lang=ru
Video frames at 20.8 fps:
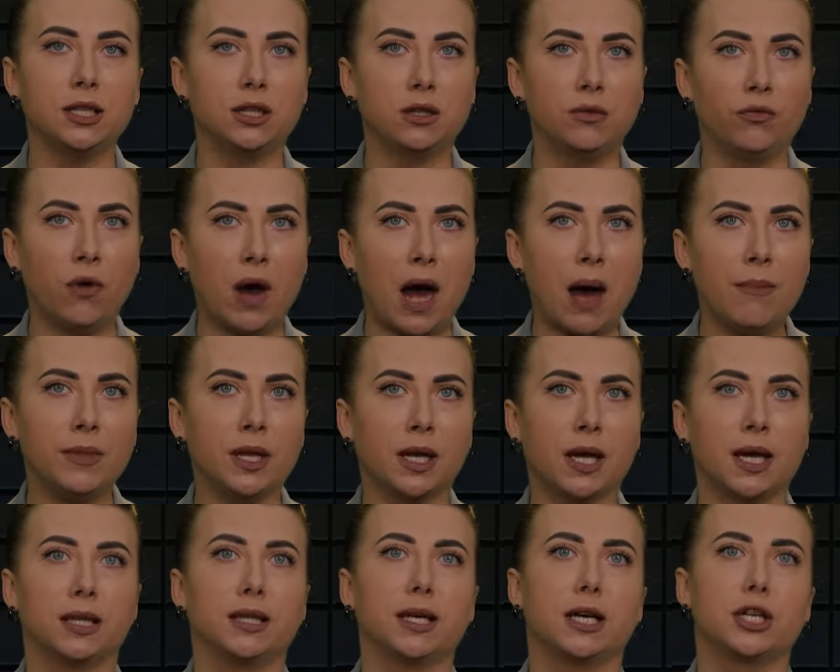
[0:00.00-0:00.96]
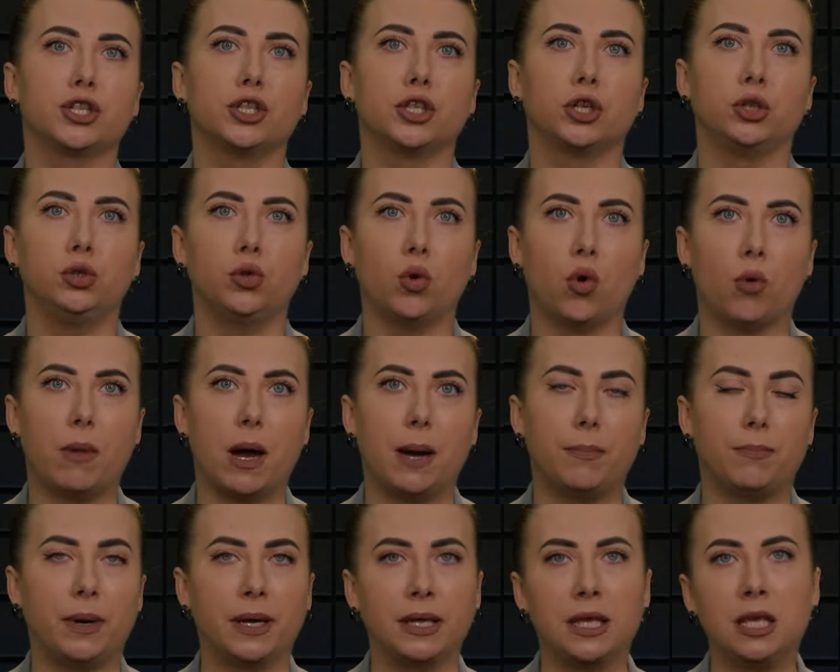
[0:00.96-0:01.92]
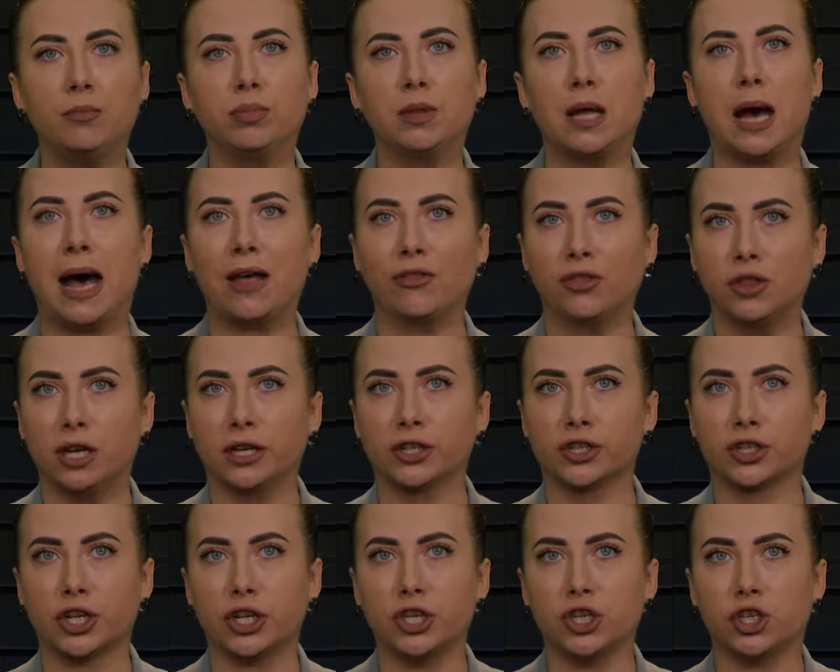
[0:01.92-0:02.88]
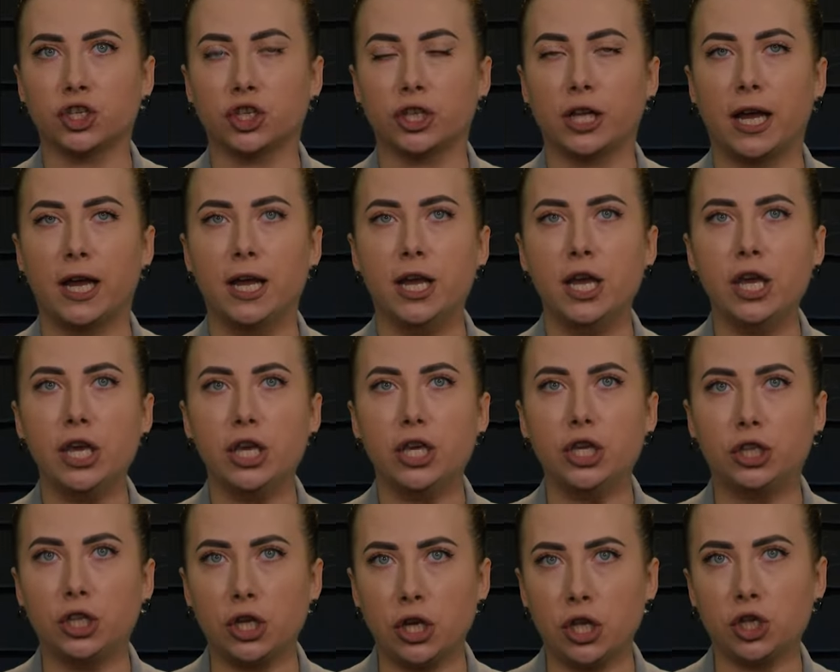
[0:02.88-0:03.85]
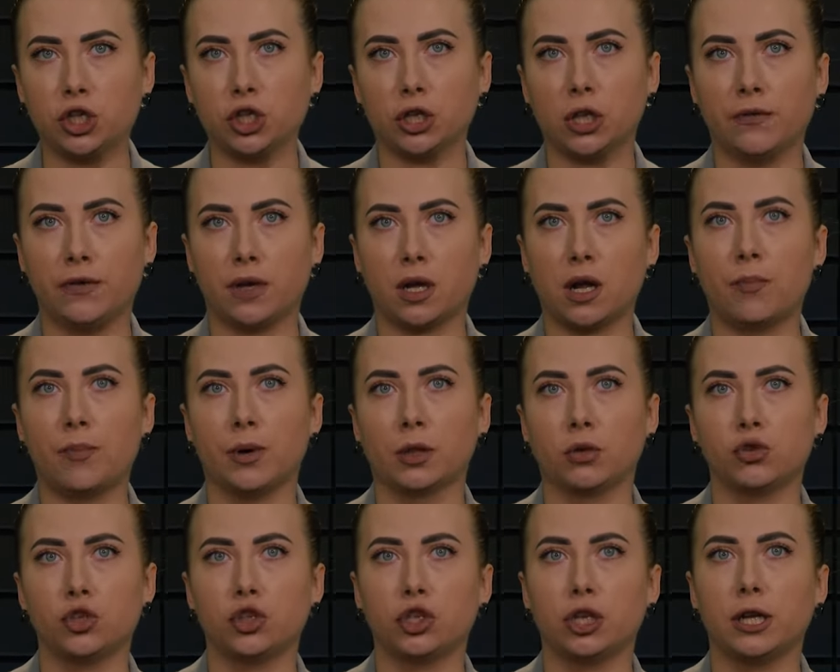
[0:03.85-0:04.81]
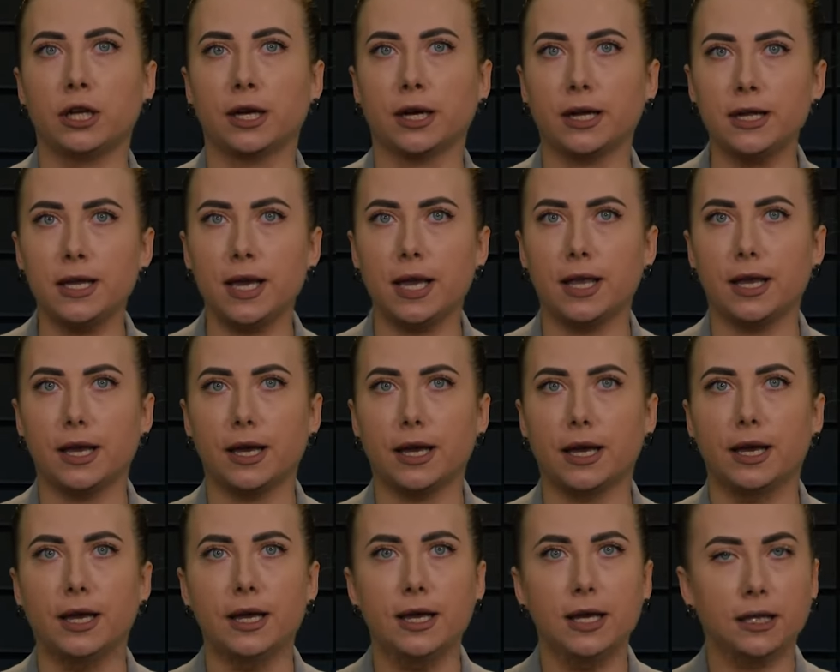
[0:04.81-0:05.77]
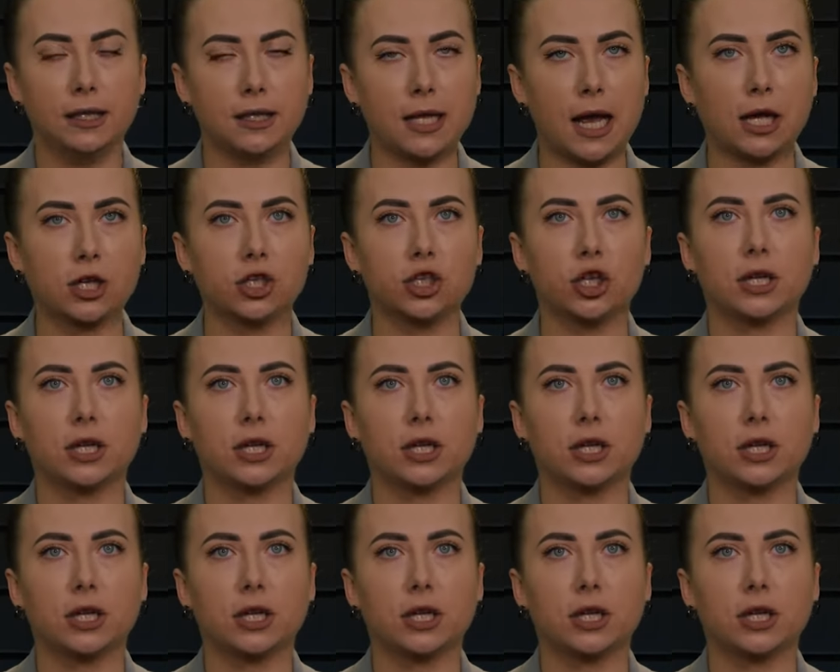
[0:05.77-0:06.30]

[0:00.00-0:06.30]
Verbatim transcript: два многоэтажных дома, погибла одна женщина и три человека получили ранения. Также